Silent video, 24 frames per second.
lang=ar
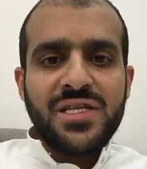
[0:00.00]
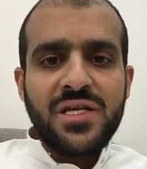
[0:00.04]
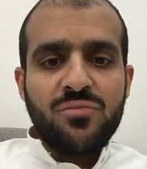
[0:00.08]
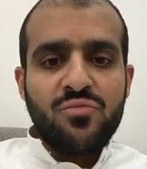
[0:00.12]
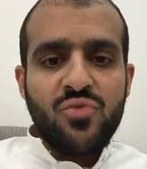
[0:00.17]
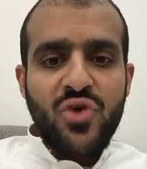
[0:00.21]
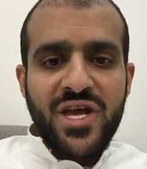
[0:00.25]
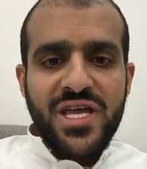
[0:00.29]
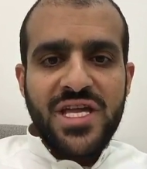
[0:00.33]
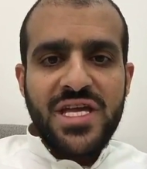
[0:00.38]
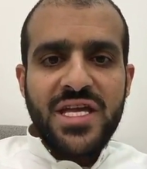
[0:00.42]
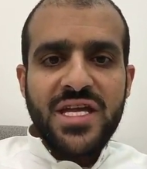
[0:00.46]

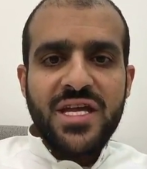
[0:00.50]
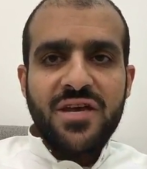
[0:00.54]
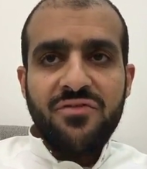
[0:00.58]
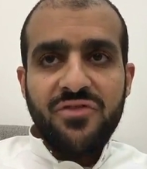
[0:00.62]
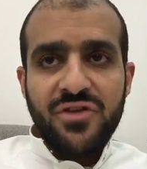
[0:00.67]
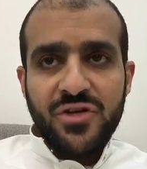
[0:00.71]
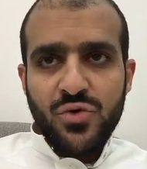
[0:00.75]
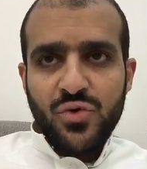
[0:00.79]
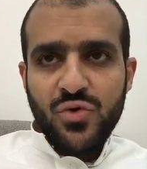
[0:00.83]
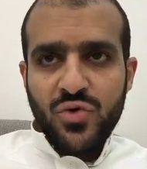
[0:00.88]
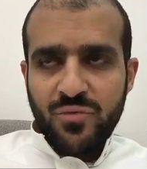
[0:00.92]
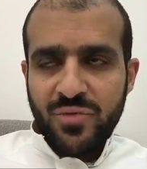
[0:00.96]
المعينة في
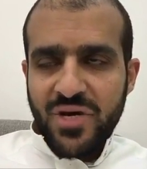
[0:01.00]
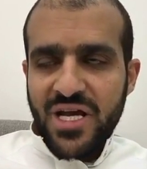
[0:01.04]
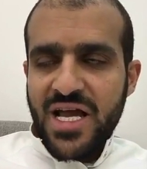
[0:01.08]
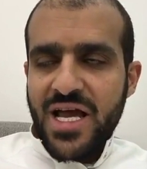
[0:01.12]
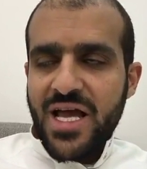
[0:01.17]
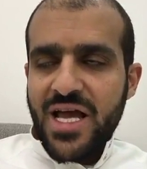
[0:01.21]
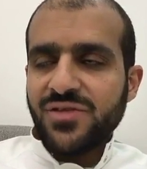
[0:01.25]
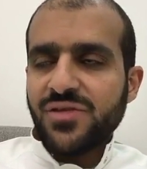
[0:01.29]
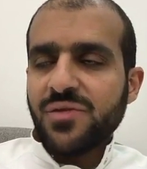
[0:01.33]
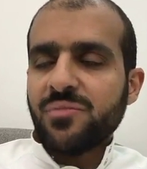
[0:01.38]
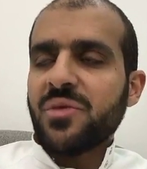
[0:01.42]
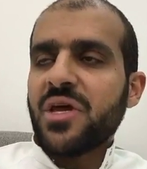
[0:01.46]
علوم
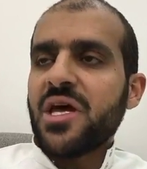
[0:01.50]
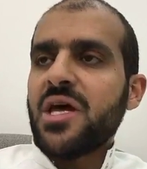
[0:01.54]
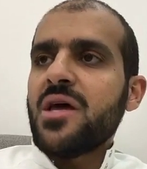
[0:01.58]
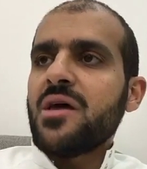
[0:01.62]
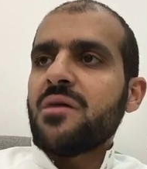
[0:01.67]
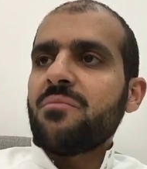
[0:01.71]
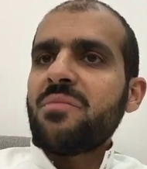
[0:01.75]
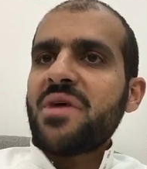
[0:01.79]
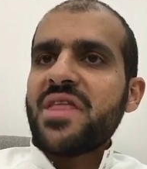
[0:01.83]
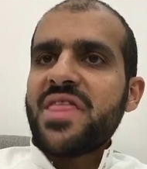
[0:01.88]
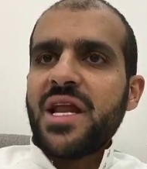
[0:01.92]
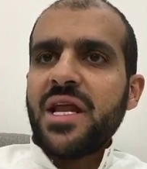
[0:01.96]
الحاسب
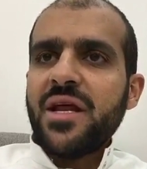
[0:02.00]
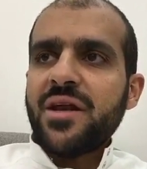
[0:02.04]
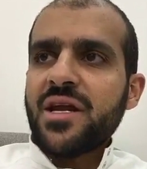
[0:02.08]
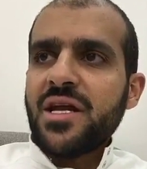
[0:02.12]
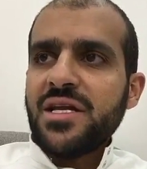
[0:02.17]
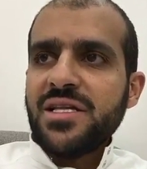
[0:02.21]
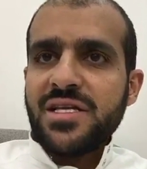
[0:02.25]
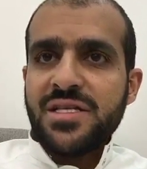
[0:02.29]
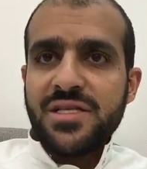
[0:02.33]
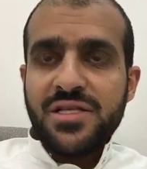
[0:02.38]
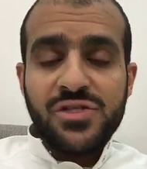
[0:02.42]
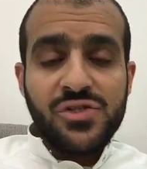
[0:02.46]
مثلا راح
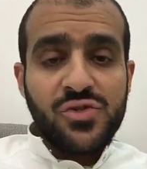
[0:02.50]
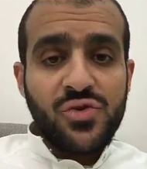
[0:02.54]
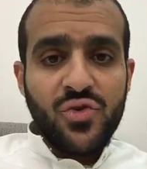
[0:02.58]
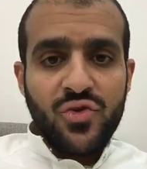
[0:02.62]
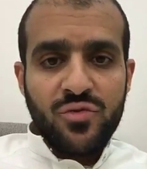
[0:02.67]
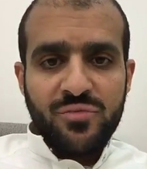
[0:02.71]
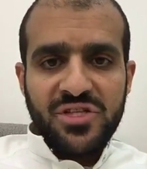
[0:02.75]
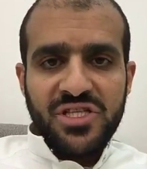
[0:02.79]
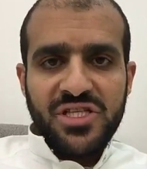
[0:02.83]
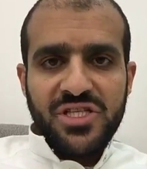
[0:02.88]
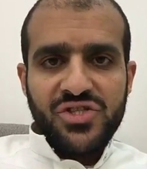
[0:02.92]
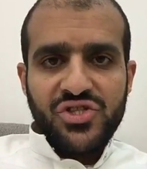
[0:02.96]
تدرس نظم
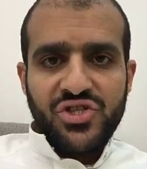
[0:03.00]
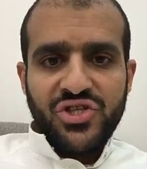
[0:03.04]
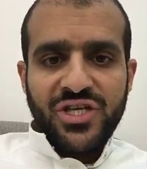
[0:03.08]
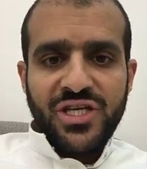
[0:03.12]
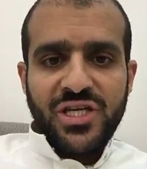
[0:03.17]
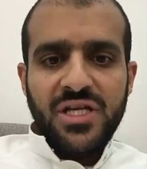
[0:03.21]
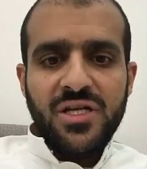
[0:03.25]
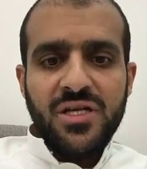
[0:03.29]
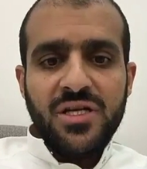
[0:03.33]
التشغيل